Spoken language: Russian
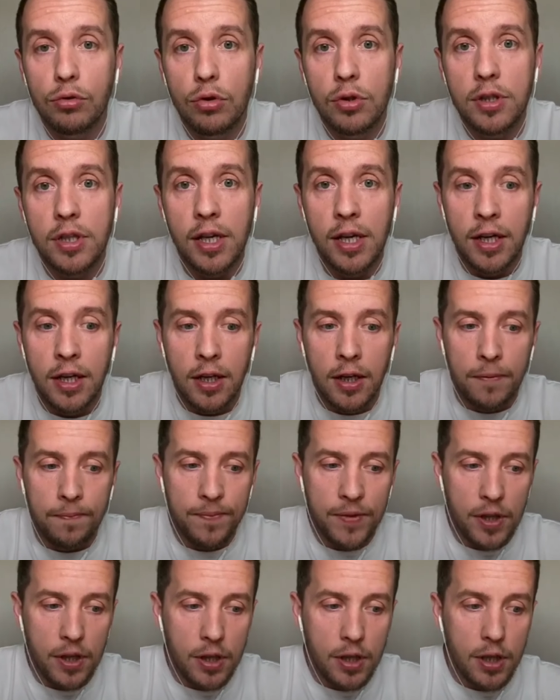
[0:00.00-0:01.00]
То есть
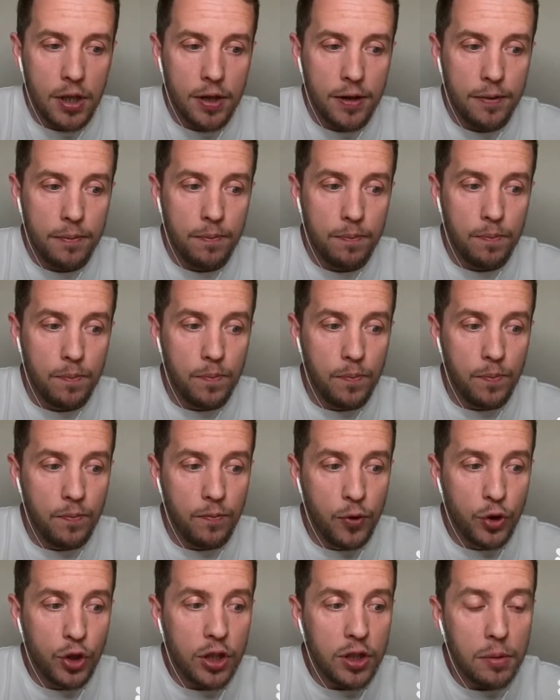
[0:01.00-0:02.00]

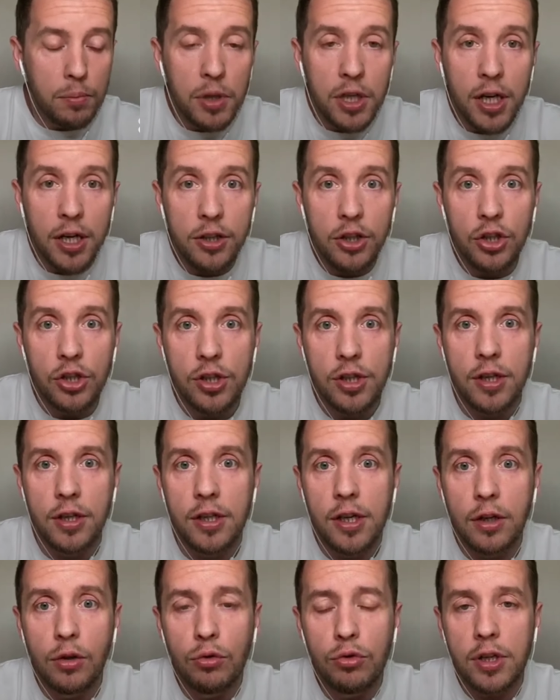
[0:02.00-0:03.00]
э, вот эта
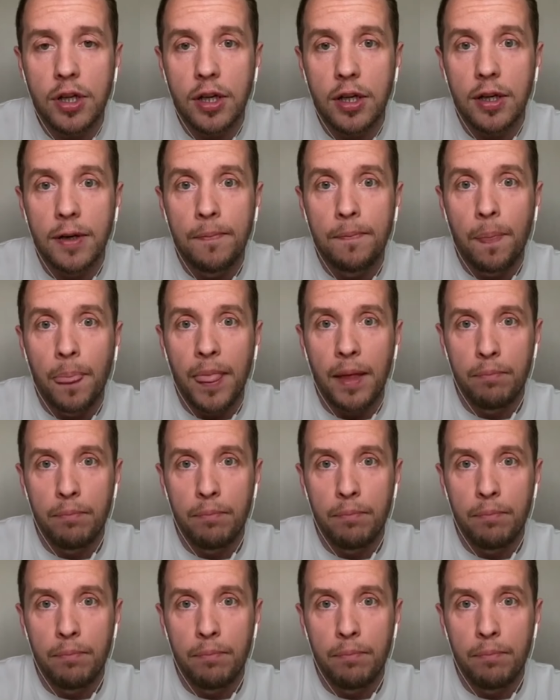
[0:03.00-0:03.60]
механическая нагрузка